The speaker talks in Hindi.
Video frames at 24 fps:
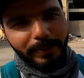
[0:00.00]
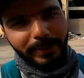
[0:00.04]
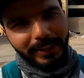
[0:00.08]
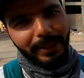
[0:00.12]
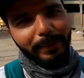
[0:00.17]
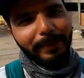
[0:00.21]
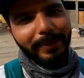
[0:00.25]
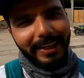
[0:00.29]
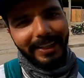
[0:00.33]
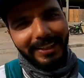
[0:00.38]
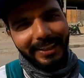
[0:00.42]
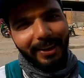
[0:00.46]

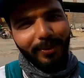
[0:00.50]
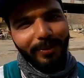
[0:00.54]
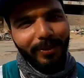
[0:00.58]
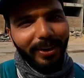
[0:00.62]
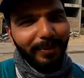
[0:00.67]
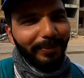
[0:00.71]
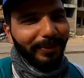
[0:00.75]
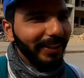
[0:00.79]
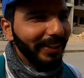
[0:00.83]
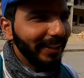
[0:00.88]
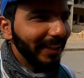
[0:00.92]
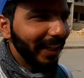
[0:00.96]
मतलब कल जाऊँगा
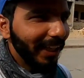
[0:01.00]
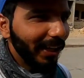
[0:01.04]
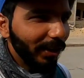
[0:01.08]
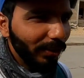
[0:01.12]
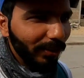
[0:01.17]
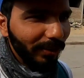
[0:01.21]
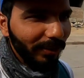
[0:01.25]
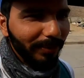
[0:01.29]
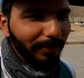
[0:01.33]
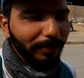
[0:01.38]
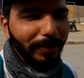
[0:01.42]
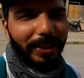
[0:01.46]
अभी नहीं जा रहा
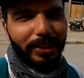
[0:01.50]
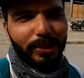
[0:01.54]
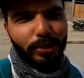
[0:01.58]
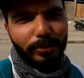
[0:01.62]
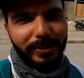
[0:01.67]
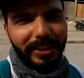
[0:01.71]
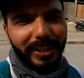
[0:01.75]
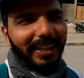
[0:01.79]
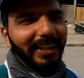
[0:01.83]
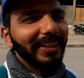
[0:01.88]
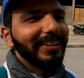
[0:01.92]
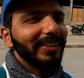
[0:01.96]
हूँ परसों
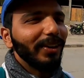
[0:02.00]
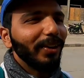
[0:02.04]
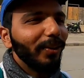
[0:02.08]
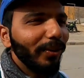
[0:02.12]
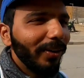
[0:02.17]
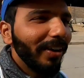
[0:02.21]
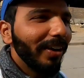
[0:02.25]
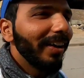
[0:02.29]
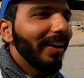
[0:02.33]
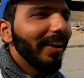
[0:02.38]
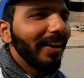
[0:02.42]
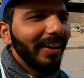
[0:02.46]
भी जा सकता
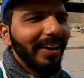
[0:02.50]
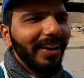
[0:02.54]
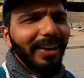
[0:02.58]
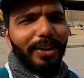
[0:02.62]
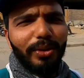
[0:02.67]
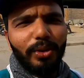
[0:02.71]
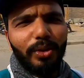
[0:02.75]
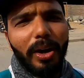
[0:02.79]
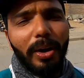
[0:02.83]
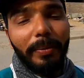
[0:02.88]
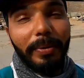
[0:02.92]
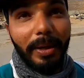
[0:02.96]
हूँ
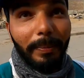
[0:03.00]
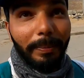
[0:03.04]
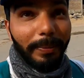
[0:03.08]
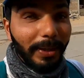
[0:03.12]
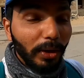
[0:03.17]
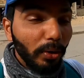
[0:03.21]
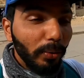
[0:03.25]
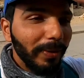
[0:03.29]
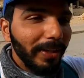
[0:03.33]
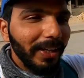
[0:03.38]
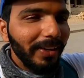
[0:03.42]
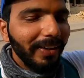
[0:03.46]
तो अभी
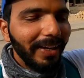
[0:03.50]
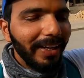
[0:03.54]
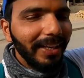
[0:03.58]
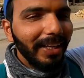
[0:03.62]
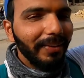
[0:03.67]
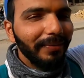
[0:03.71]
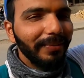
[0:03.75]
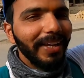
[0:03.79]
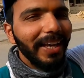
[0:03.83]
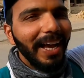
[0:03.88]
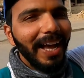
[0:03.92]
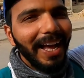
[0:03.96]
अपने को मिलने वाला
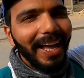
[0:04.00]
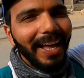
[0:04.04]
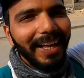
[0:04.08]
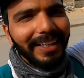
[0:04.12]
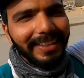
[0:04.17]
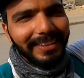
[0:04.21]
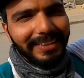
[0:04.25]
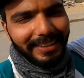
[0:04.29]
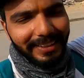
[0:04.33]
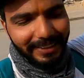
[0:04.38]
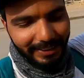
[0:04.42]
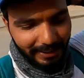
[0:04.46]
है बिहार
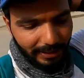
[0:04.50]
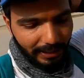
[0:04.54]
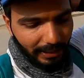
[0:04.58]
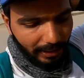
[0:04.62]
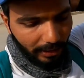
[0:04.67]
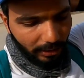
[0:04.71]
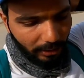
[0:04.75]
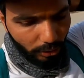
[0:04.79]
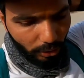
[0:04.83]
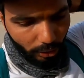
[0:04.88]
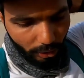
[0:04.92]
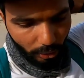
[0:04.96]

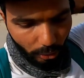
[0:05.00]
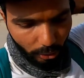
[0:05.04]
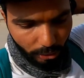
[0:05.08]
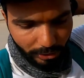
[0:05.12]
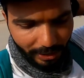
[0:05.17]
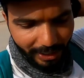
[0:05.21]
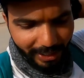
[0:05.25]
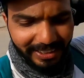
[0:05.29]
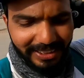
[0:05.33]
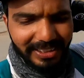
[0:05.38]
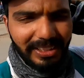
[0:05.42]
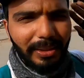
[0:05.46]
जो कि
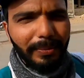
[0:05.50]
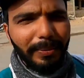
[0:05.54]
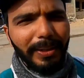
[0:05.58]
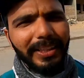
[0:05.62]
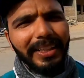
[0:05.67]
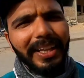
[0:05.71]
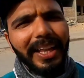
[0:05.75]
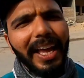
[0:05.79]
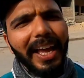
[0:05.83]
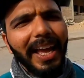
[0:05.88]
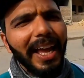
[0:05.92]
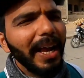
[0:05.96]
गुजरात से
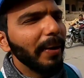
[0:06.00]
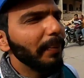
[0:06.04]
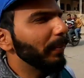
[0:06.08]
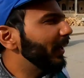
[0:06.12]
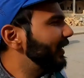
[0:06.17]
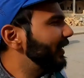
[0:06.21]
बंदा है